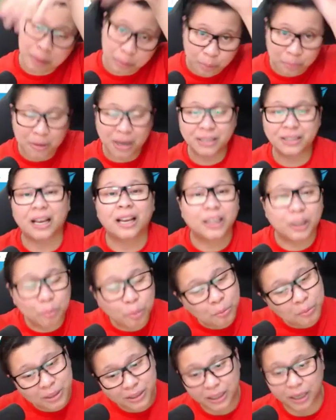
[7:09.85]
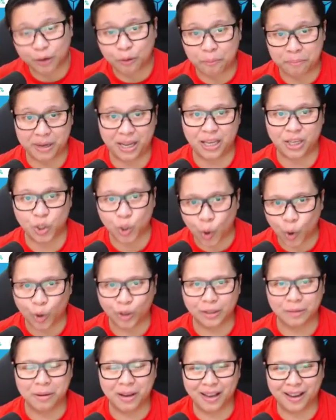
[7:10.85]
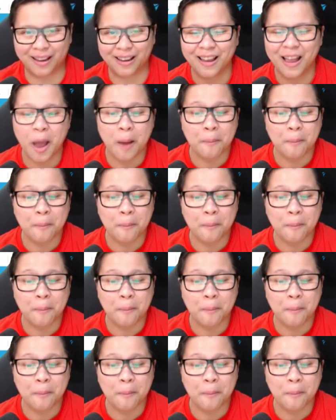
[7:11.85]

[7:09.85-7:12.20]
Pag bumagsak, di bumagsak yung presyo. Di ba?